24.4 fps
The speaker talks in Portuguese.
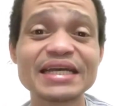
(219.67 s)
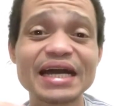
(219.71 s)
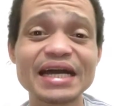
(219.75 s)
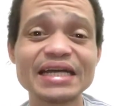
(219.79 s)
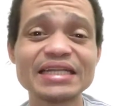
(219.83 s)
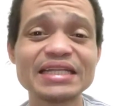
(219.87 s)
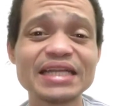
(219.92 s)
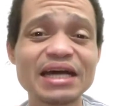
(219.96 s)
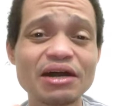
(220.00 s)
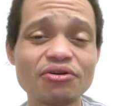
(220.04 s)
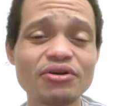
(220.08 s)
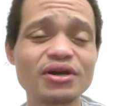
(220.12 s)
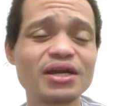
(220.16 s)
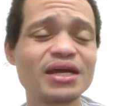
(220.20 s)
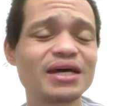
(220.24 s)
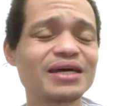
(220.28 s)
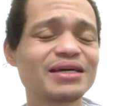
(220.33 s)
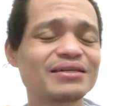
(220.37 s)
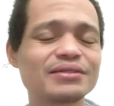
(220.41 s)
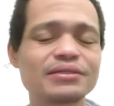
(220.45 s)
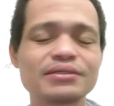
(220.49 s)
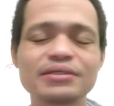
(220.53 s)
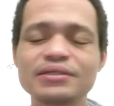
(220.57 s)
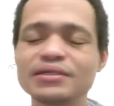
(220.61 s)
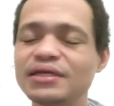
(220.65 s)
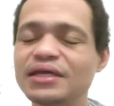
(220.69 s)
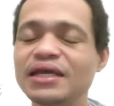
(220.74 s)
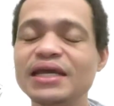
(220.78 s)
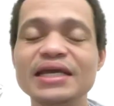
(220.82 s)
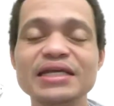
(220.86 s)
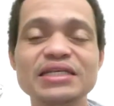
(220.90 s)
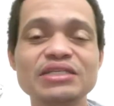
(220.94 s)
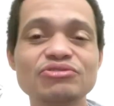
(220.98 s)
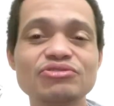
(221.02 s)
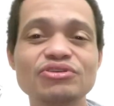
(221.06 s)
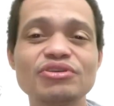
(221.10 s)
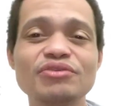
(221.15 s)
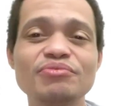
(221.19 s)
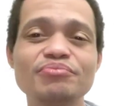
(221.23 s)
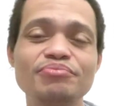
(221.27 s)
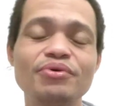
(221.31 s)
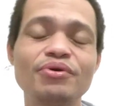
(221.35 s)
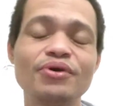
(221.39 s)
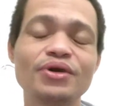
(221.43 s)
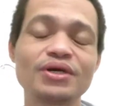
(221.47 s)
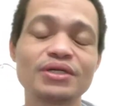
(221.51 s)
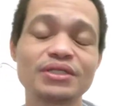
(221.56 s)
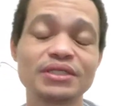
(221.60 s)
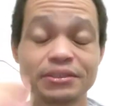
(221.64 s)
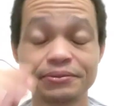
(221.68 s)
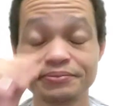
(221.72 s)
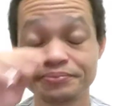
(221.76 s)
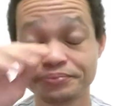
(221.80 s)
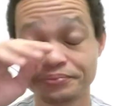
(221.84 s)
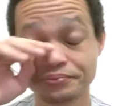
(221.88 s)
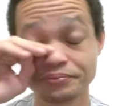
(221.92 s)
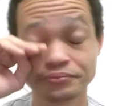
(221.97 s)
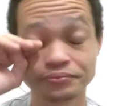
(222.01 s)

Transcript: Cai na hora, é isso que importa.